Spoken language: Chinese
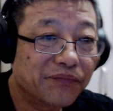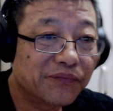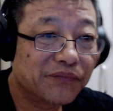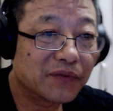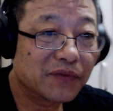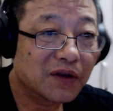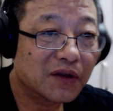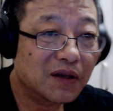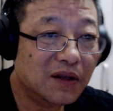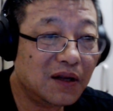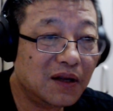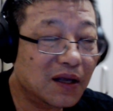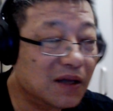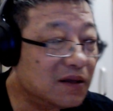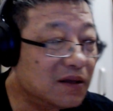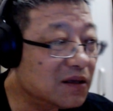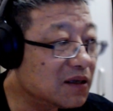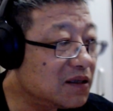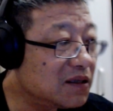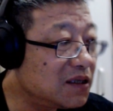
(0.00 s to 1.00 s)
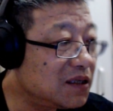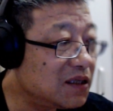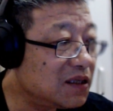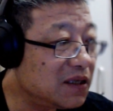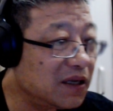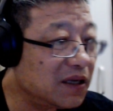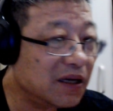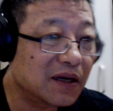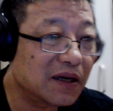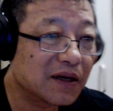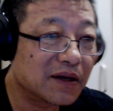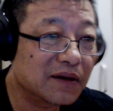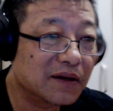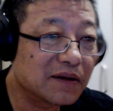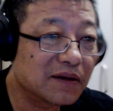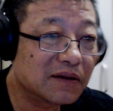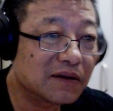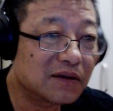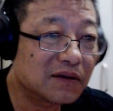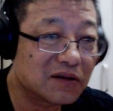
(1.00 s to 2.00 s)
你连这个企业
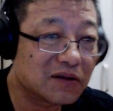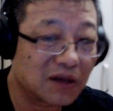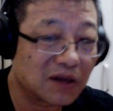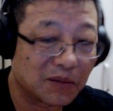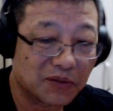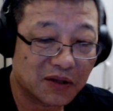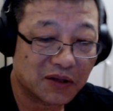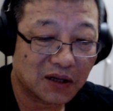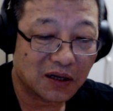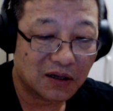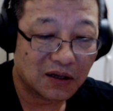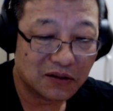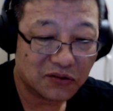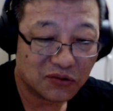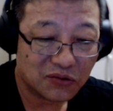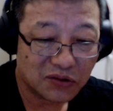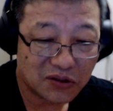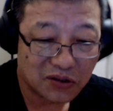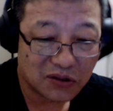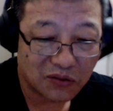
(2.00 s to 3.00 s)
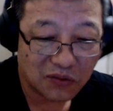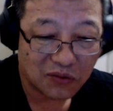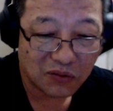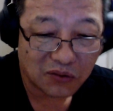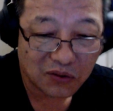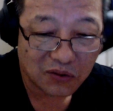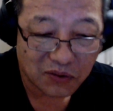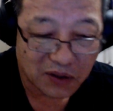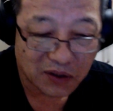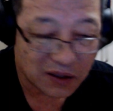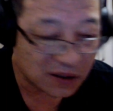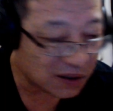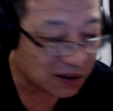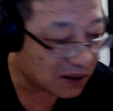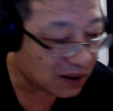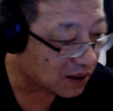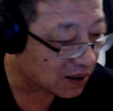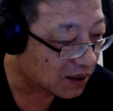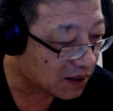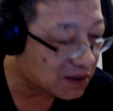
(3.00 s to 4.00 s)
都找不到，你去收货款，你
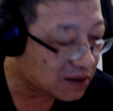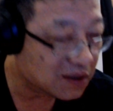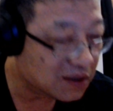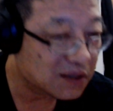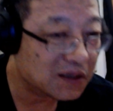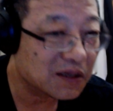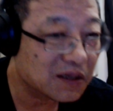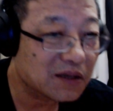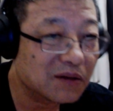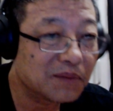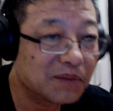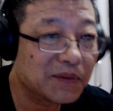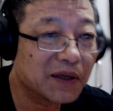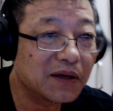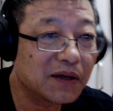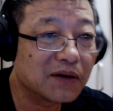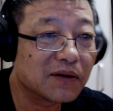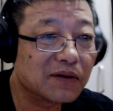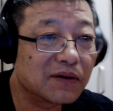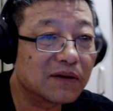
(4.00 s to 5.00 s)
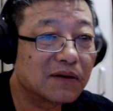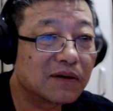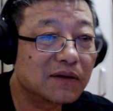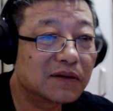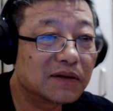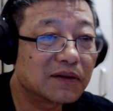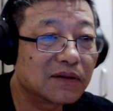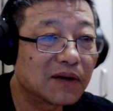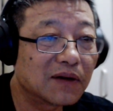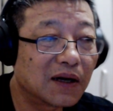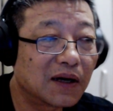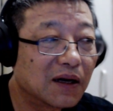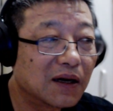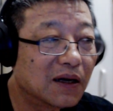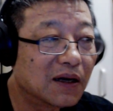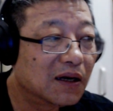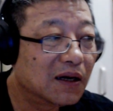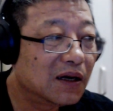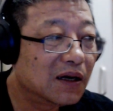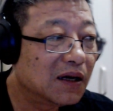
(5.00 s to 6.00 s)
看连企业都没有，是吧？
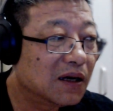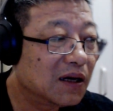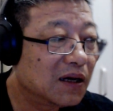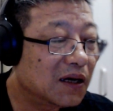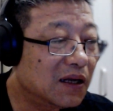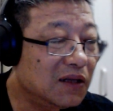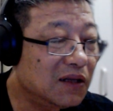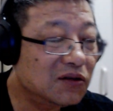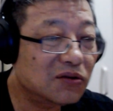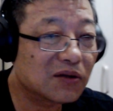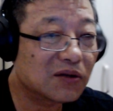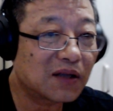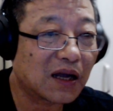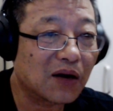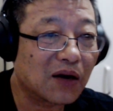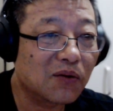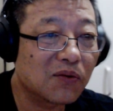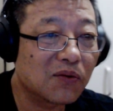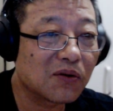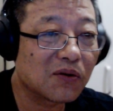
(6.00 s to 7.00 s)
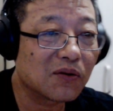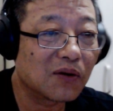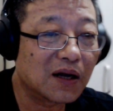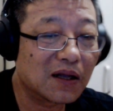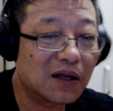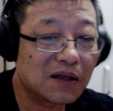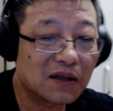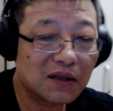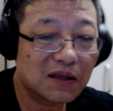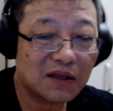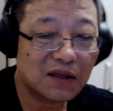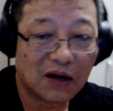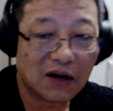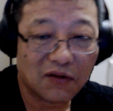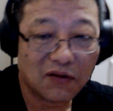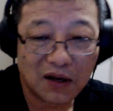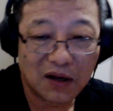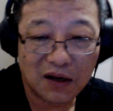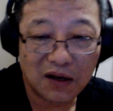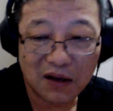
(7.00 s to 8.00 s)
哎，你说打货款，你打
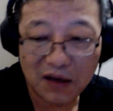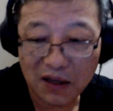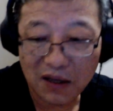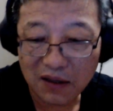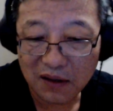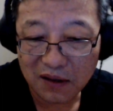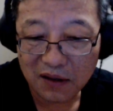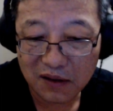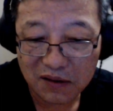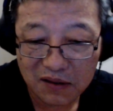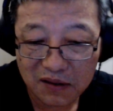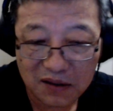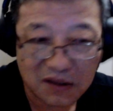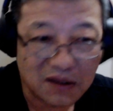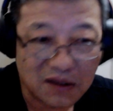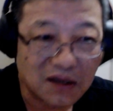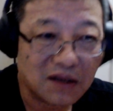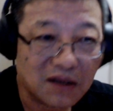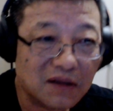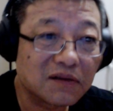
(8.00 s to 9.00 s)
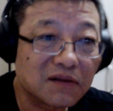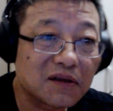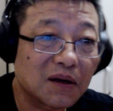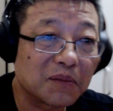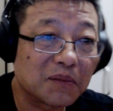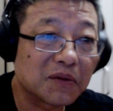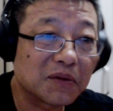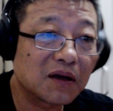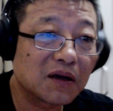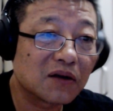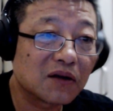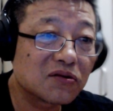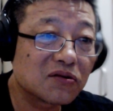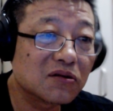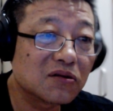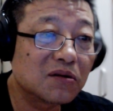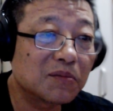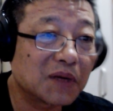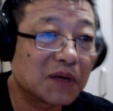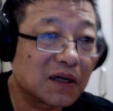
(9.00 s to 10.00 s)
完了，连这个你都找不到，最
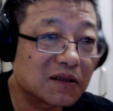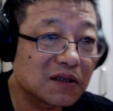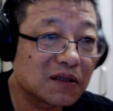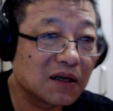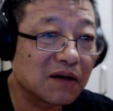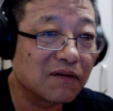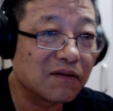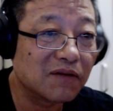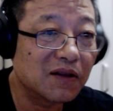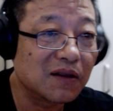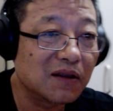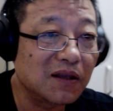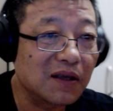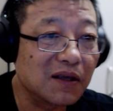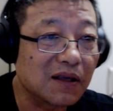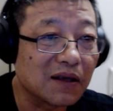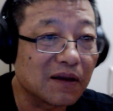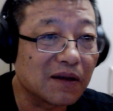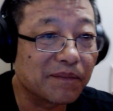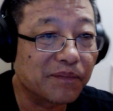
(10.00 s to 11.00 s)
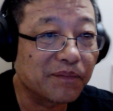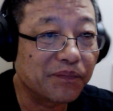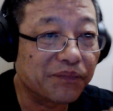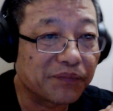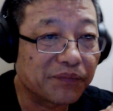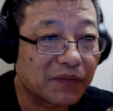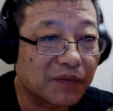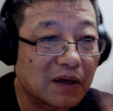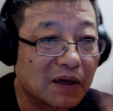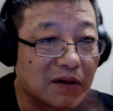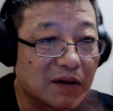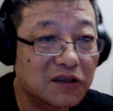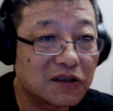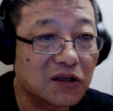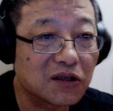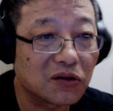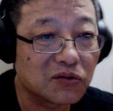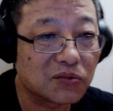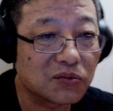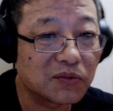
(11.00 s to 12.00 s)
起码这个问题消
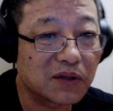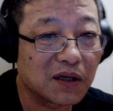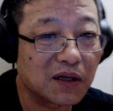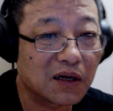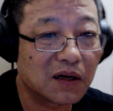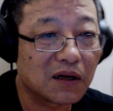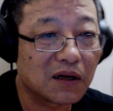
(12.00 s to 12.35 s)
除掉。